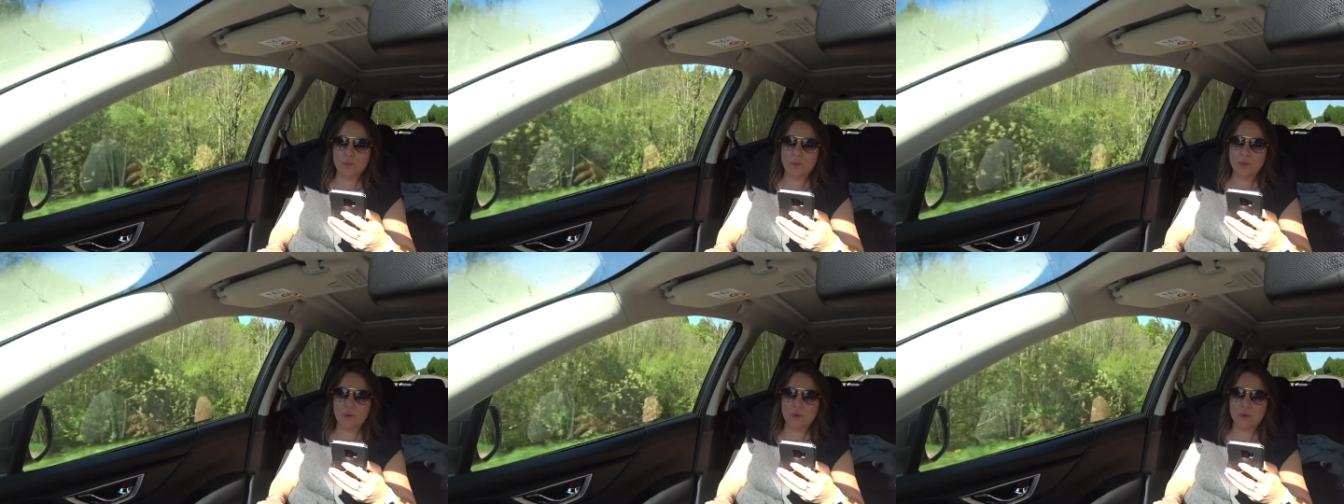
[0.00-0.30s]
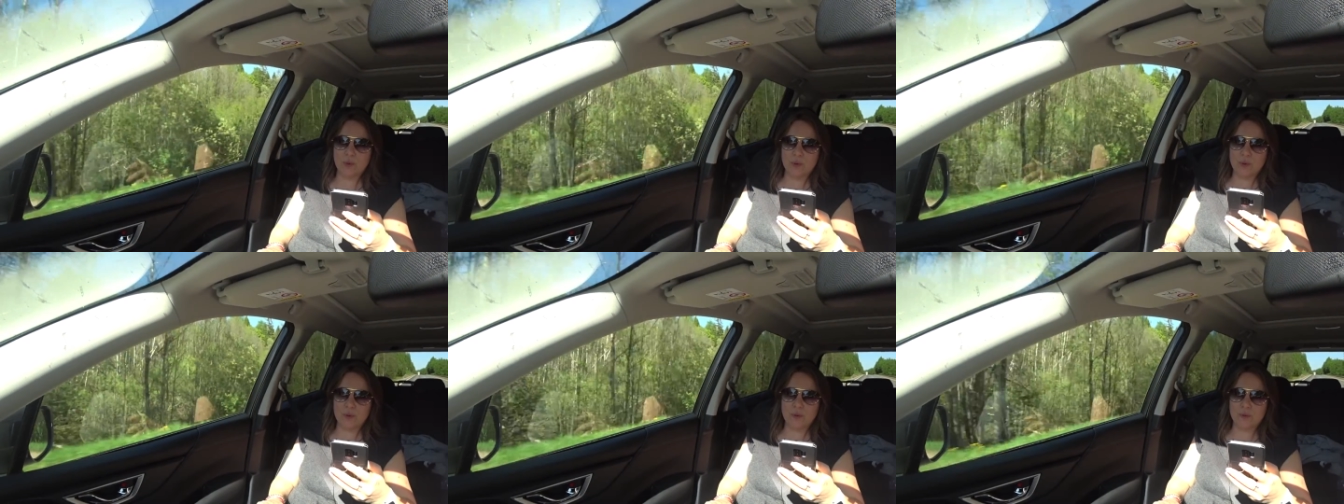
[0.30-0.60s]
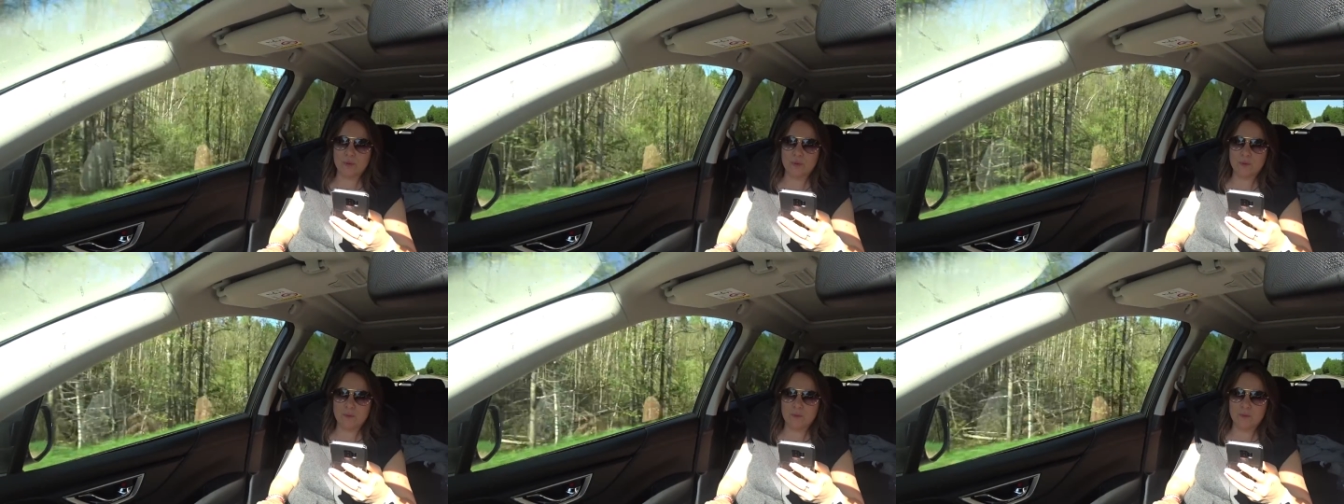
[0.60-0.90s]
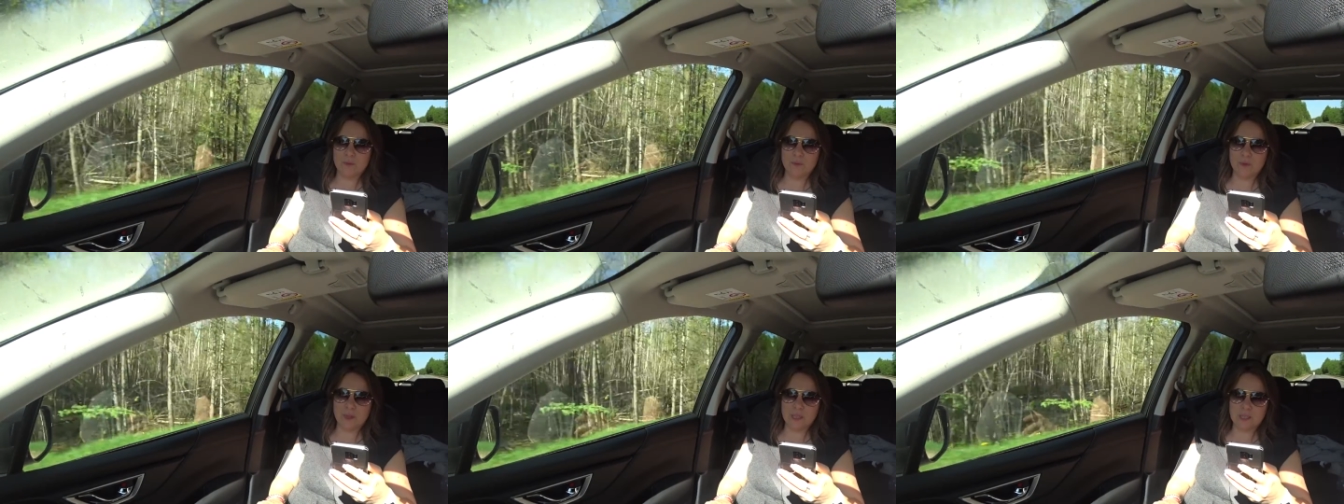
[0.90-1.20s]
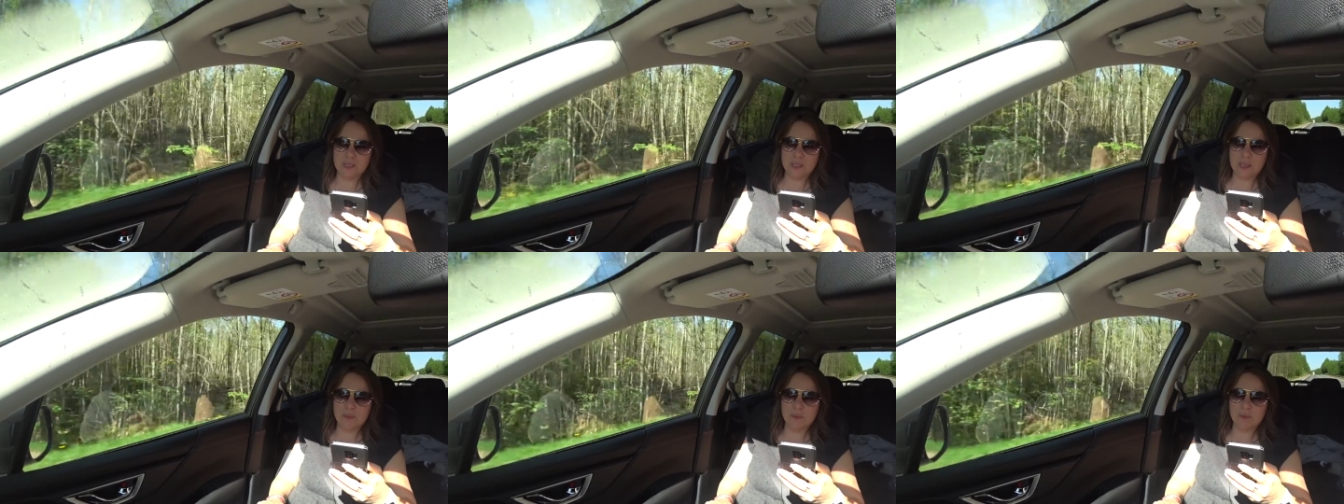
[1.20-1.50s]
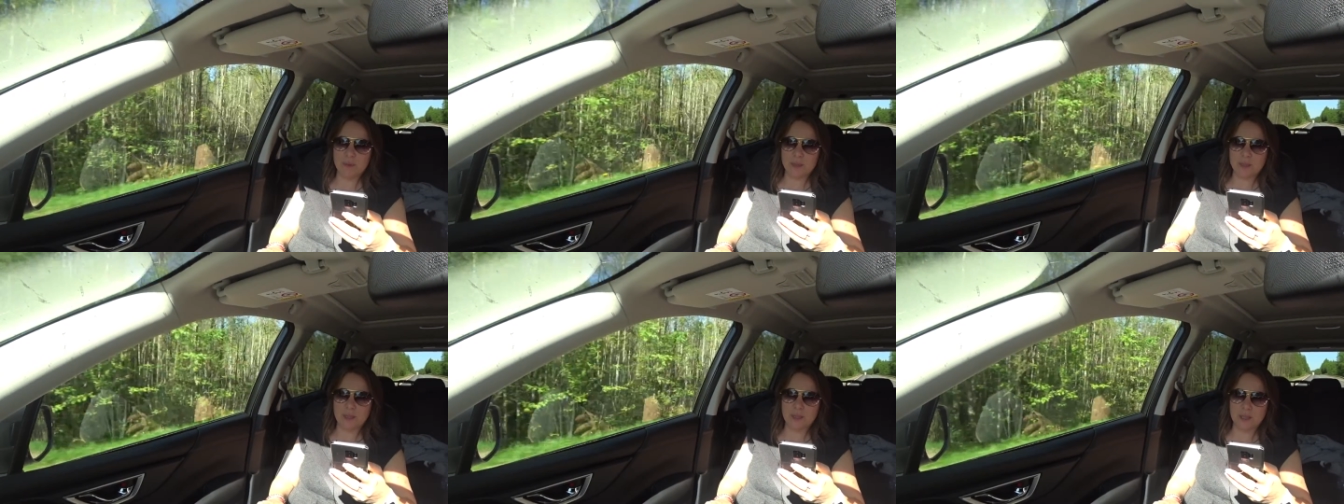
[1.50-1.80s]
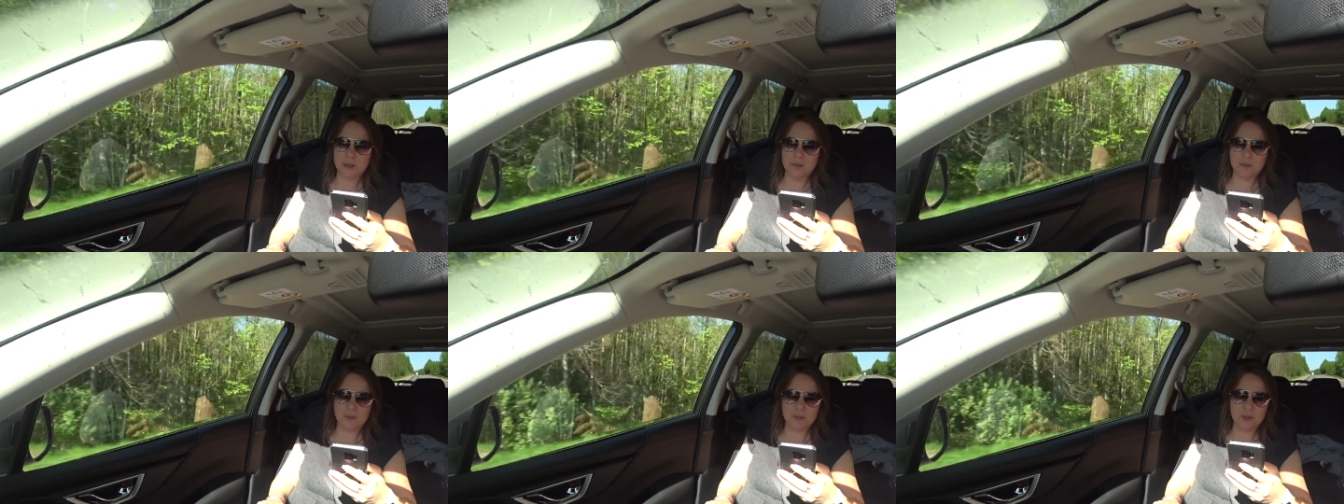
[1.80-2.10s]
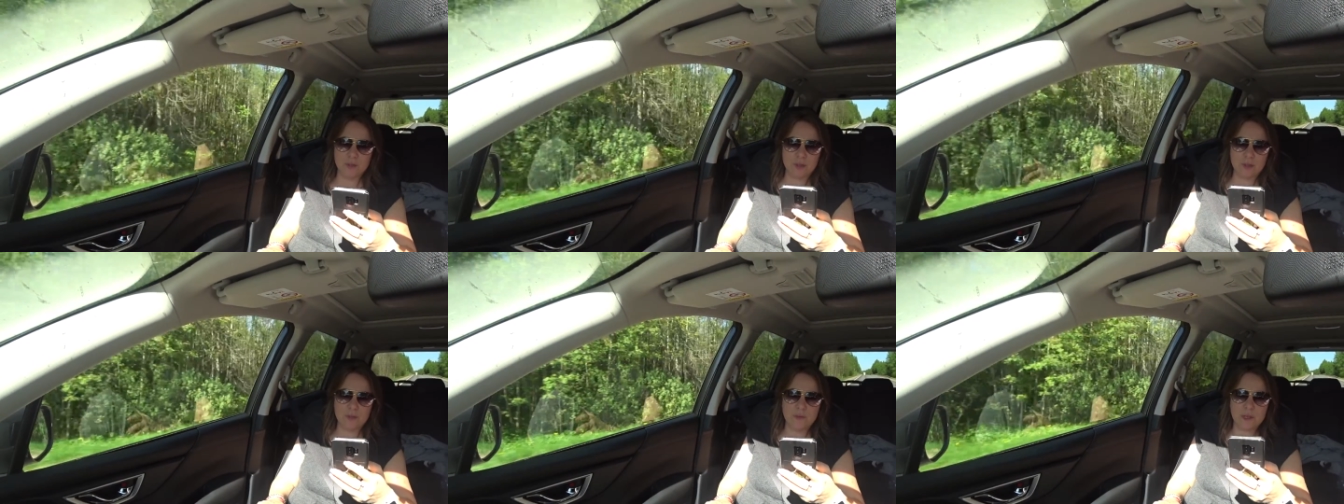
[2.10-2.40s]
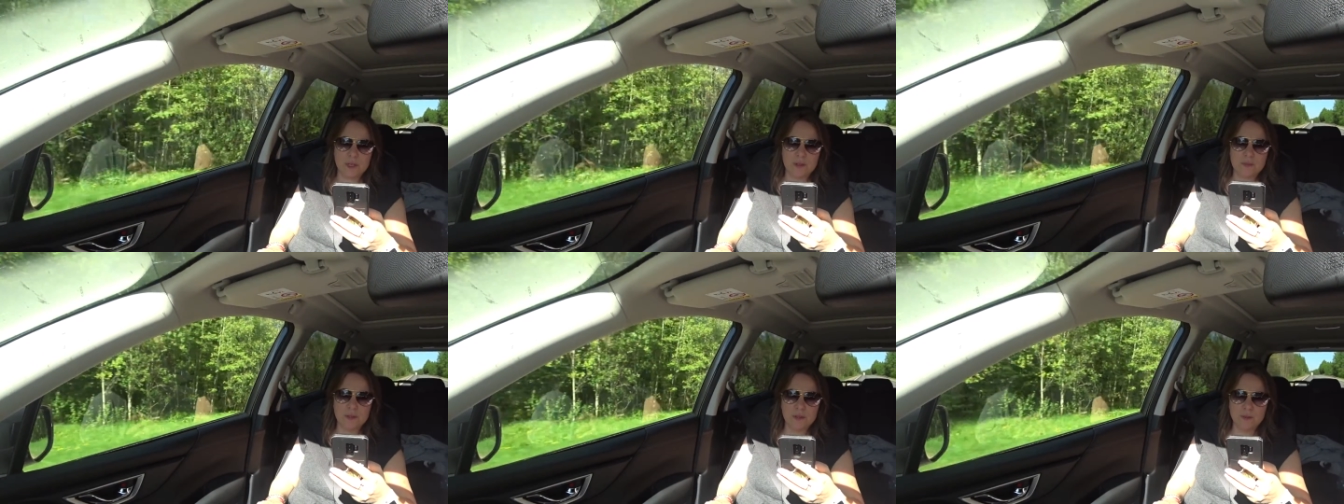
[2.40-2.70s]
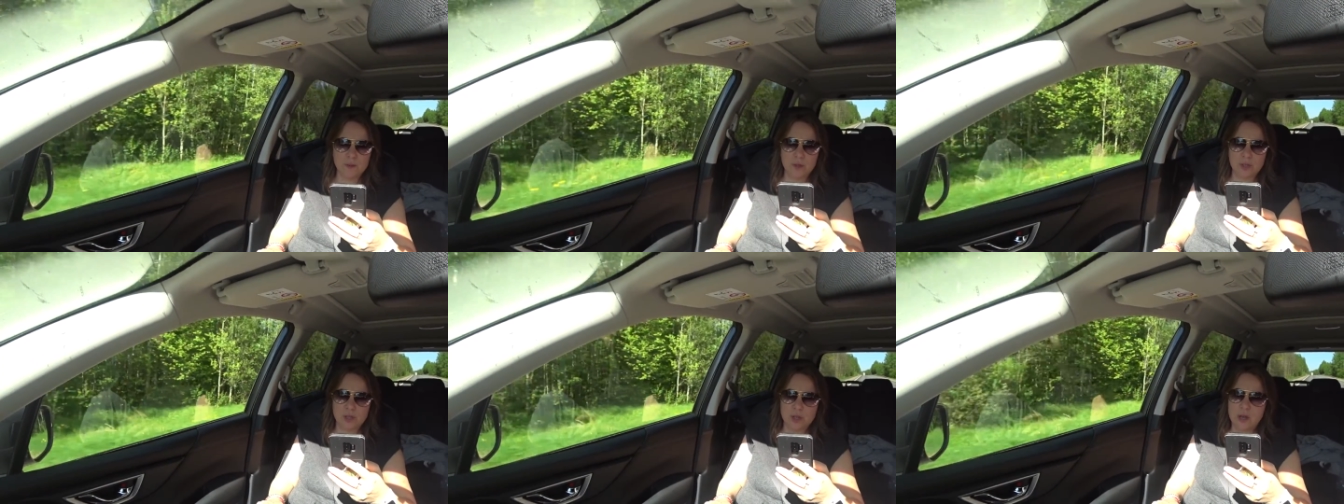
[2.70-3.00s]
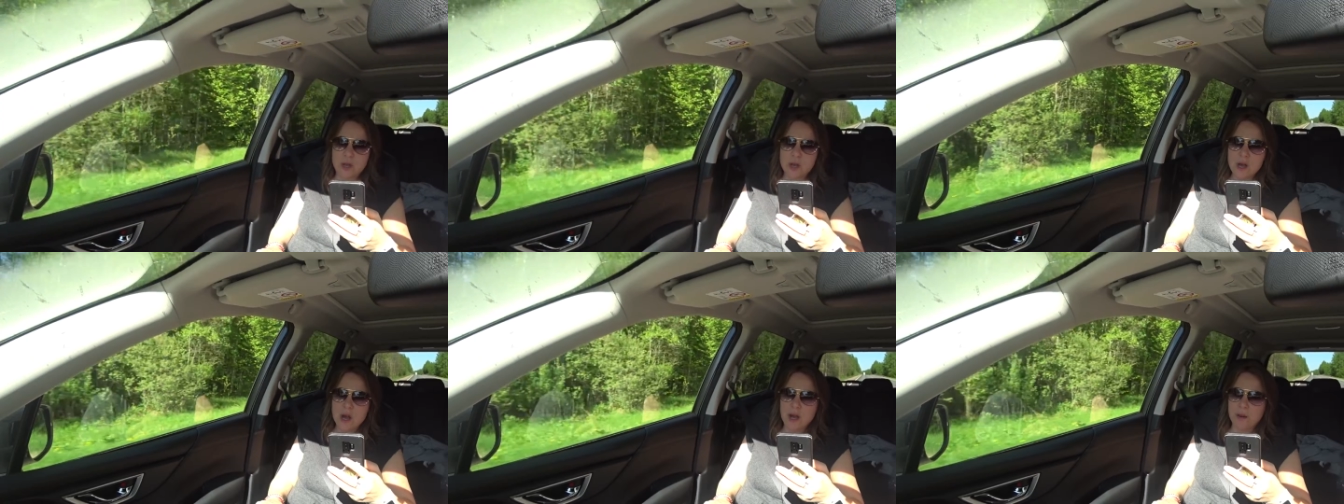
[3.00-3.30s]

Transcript: по WhatsApp, где там видеосвязь, возможно,